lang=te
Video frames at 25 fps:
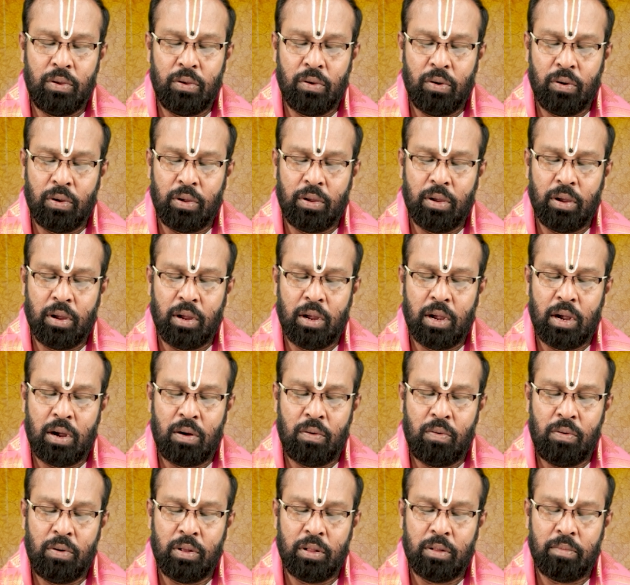యోగ్యంగా
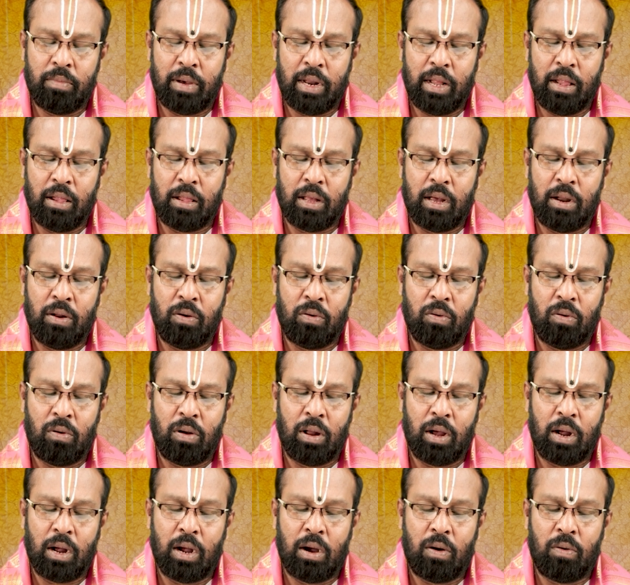ఉంటుంది మరింత
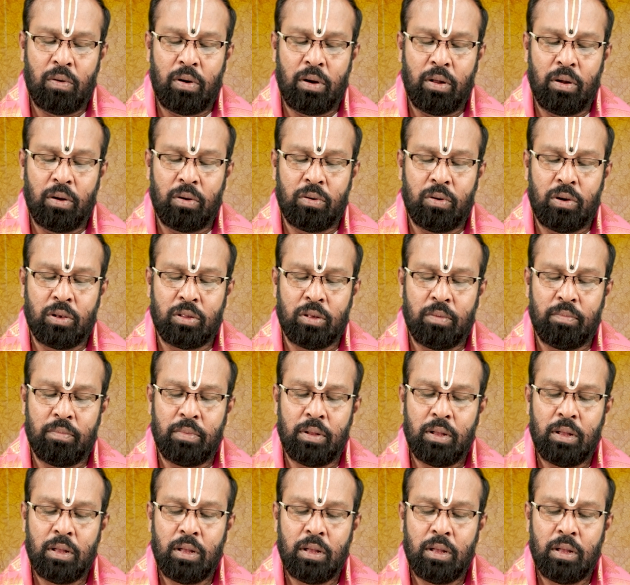అనుకూలంగా ఉండడం కోసం